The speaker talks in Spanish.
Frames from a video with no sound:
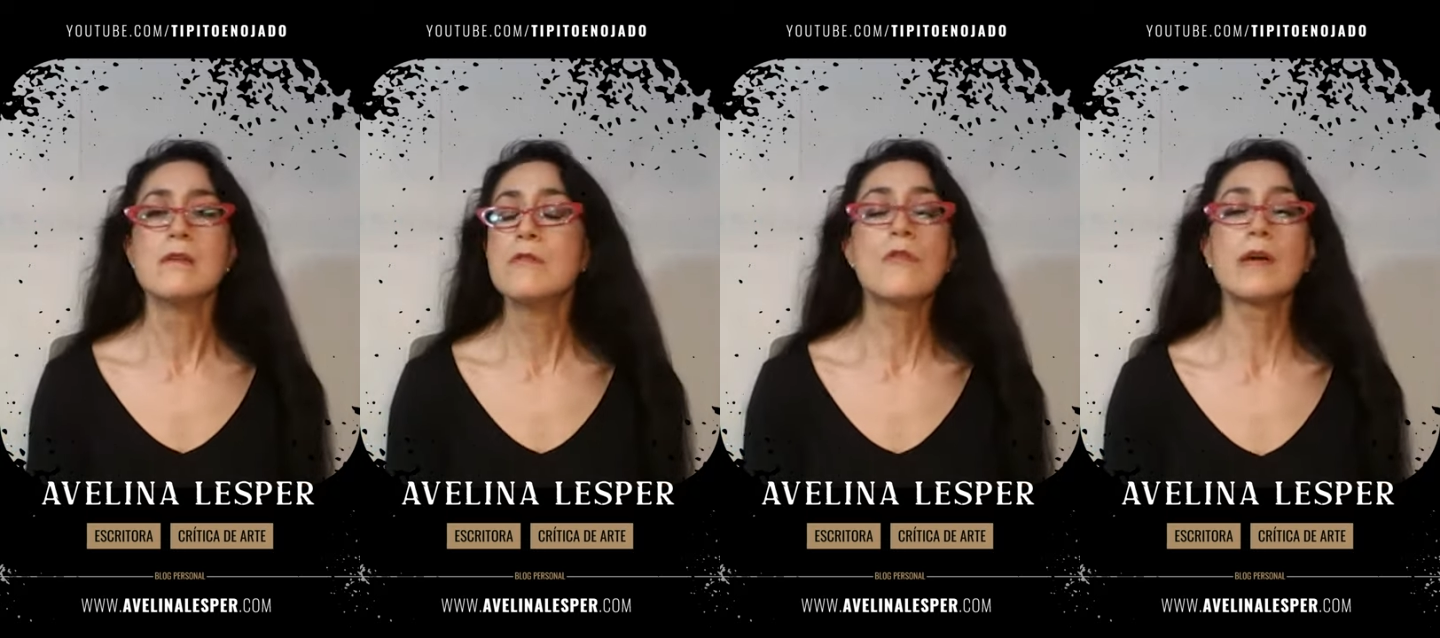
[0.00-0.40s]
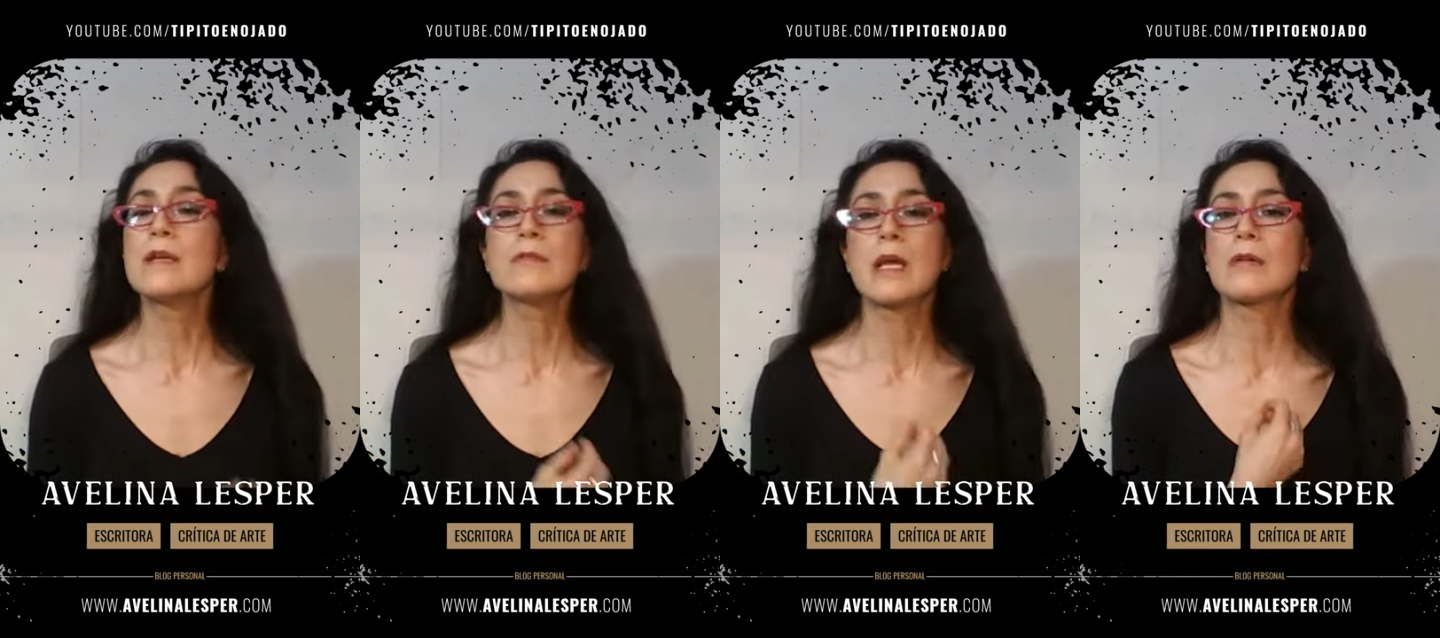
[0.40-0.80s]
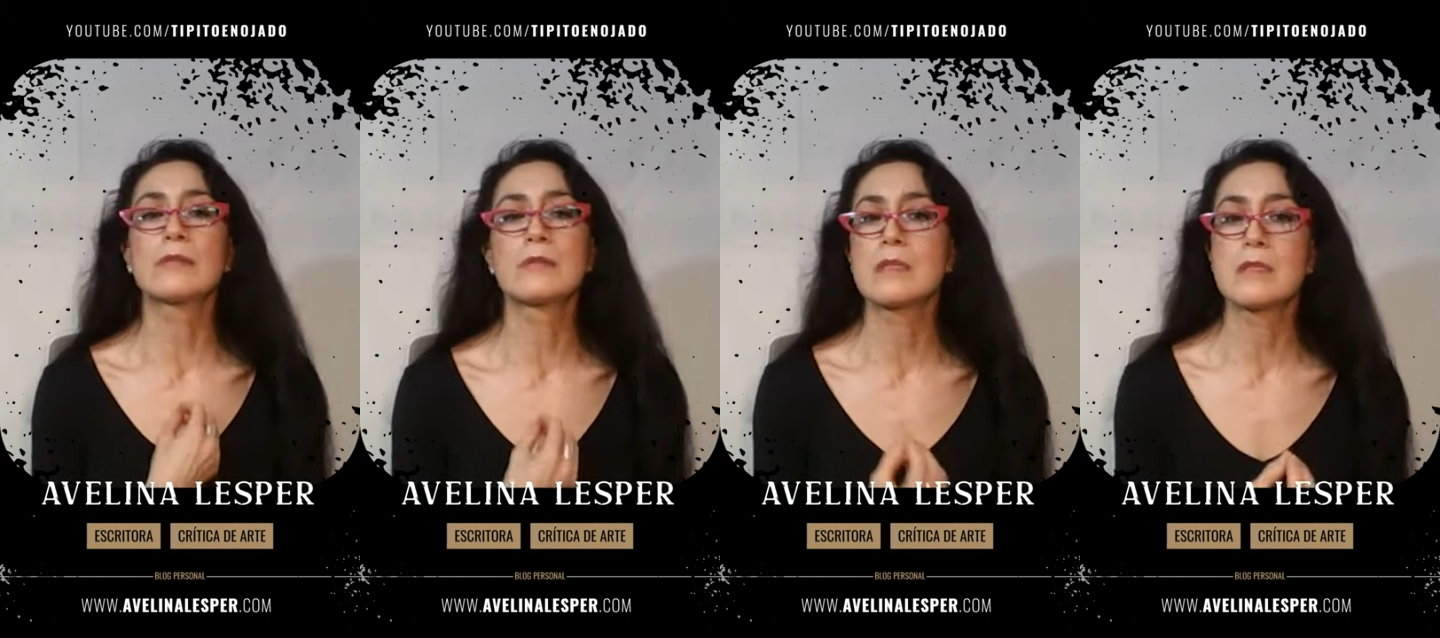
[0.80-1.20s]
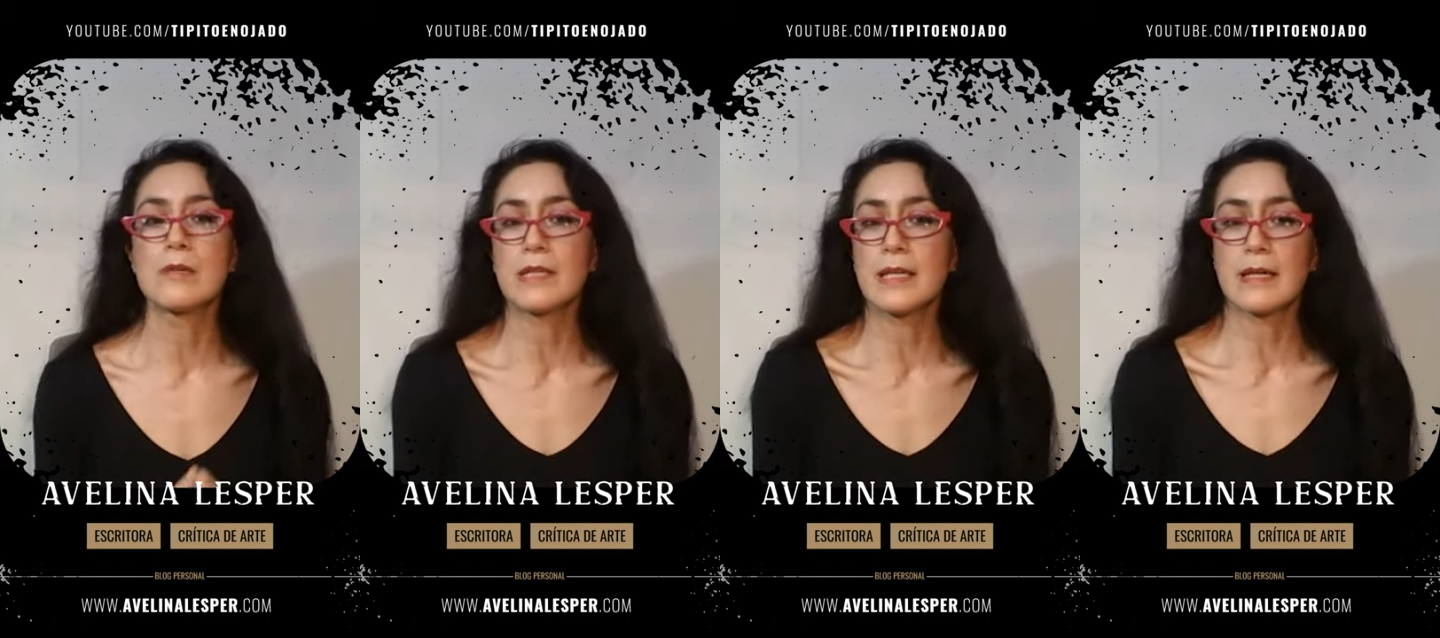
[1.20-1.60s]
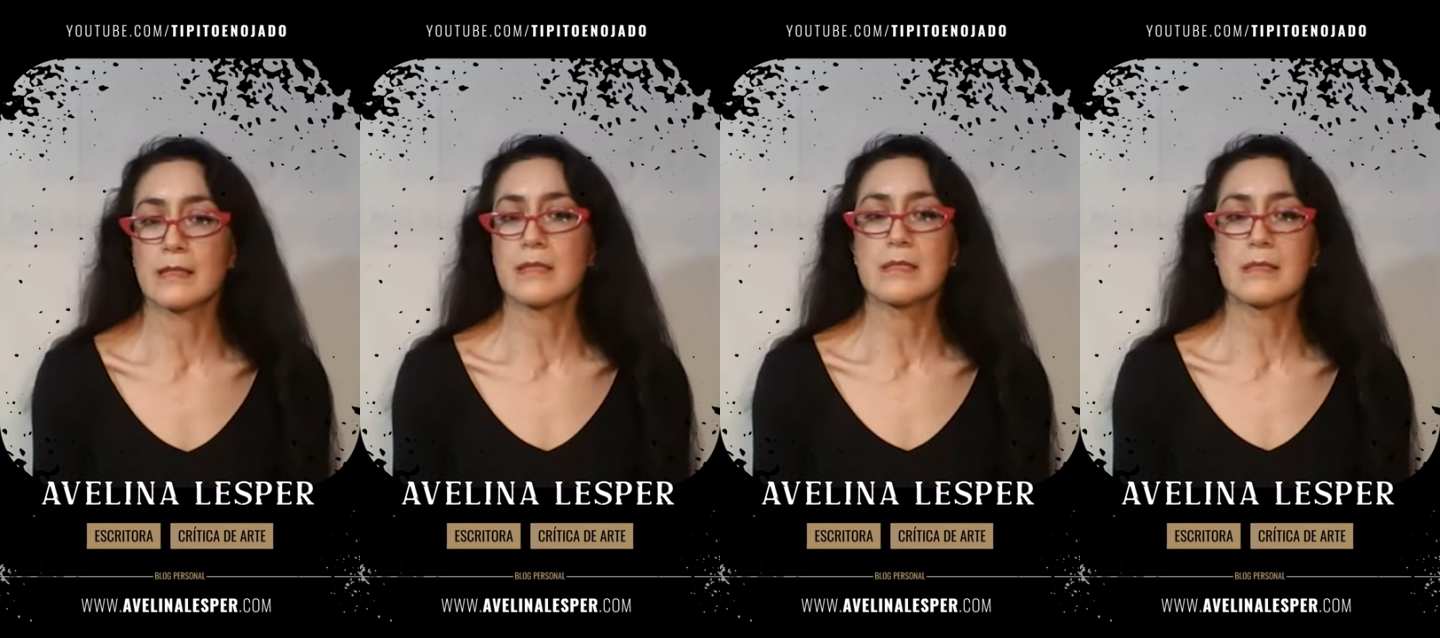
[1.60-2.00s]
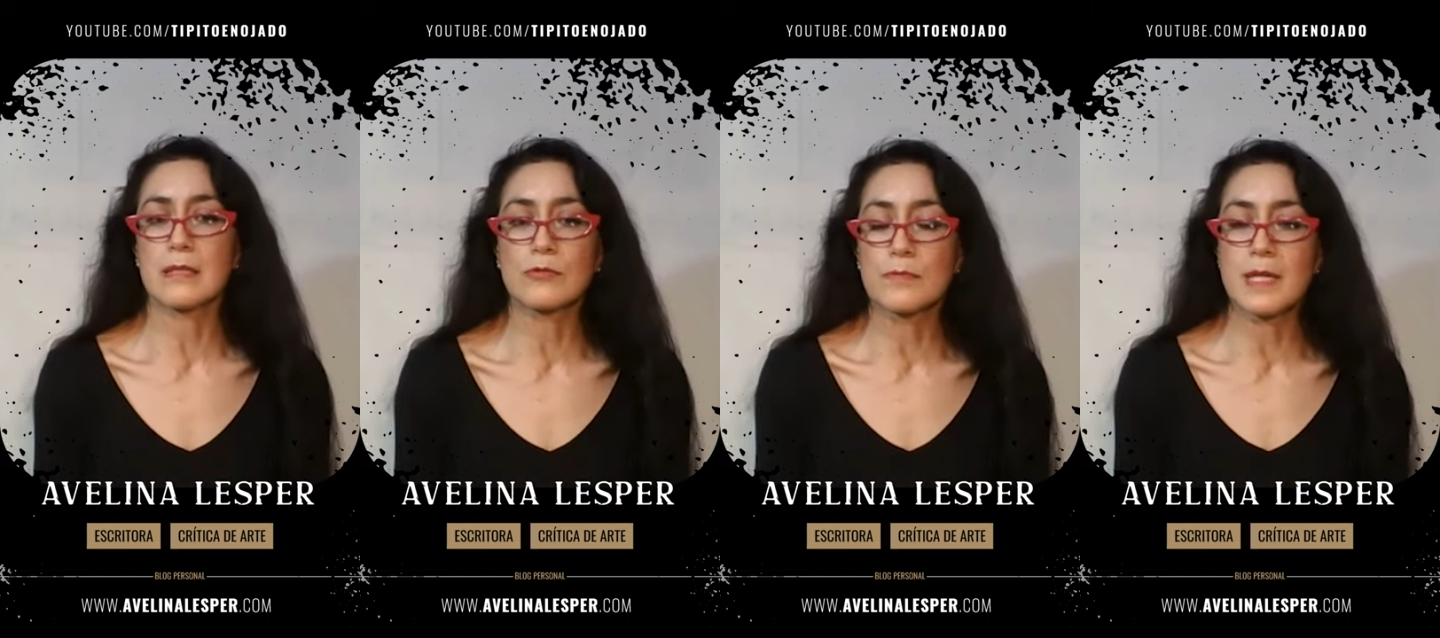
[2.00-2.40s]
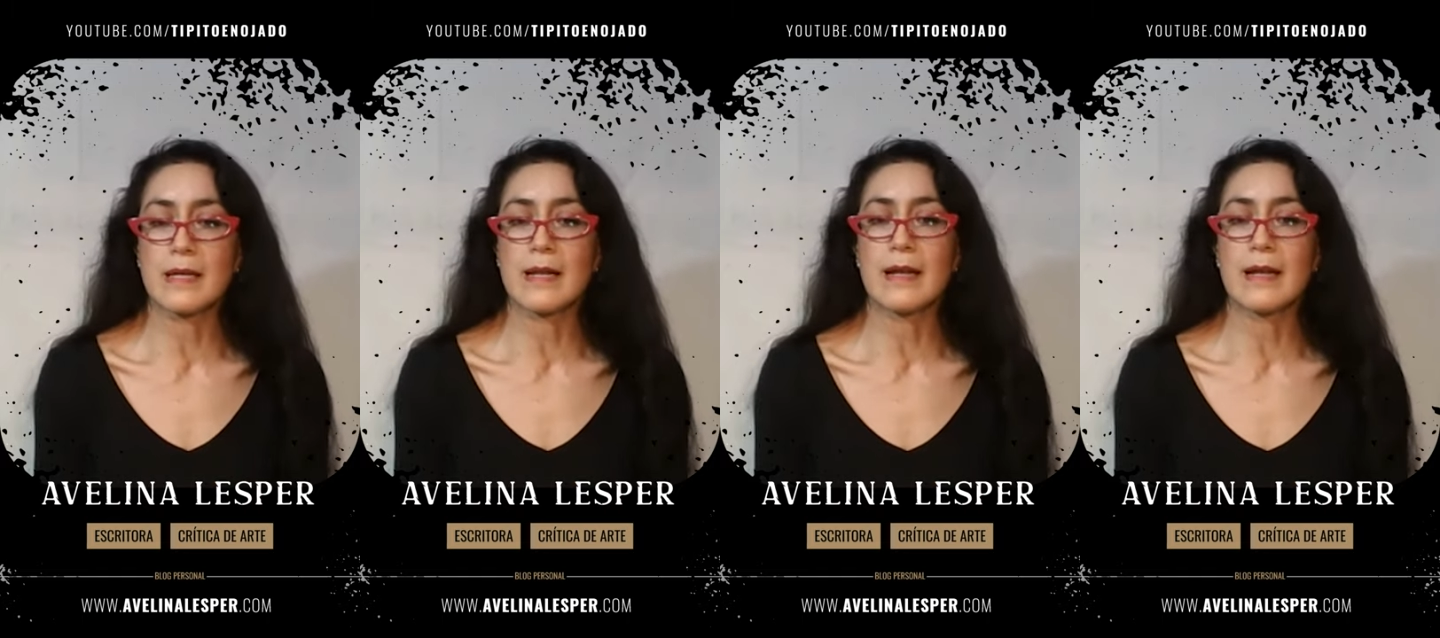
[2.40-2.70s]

no era una condición que el artista tuviera la